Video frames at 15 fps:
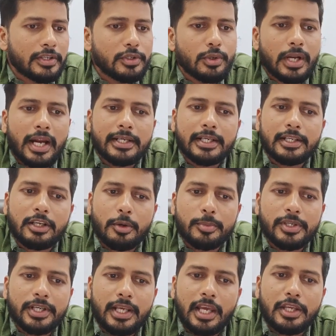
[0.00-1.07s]
अ यूनाइटेड
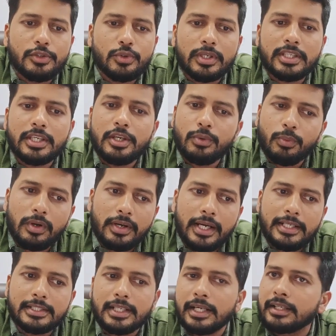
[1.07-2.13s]
कम्युनिटी एंजॉइंग इक्वल
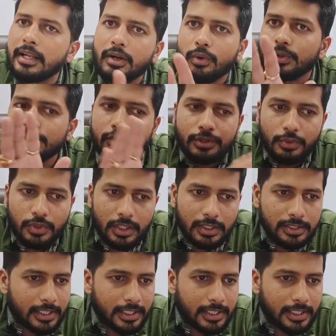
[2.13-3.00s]
राइट्स अंडर कॉन्स्टिट्यूशन